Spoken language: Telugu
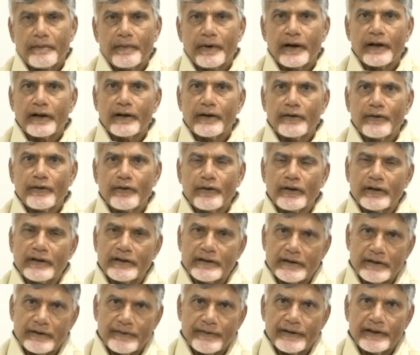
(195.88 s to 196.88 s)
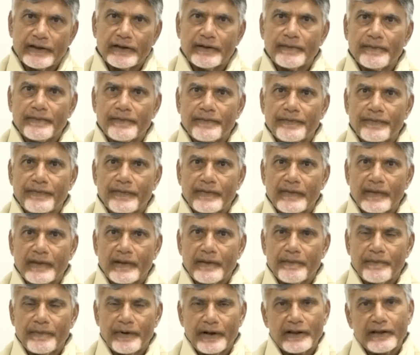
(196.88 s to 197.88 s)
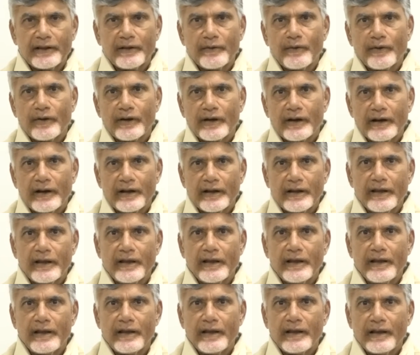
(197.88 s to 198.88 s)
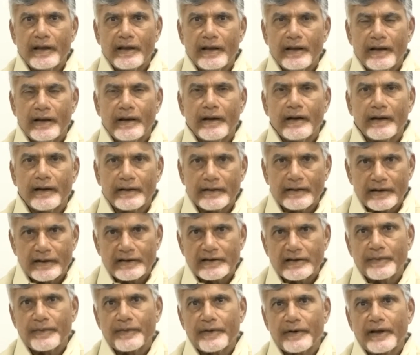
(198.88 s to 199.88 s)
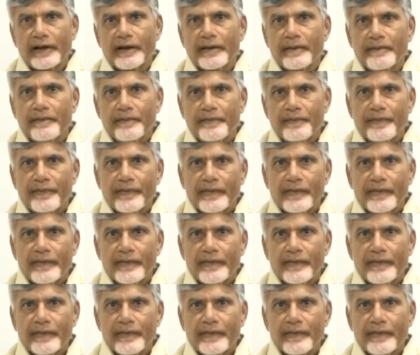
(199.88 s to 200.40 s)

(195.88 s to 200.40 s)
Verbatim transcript: బాలయోగి జీవితం ప్రతి ఒక్కరికి ఆదర్శప్రాయం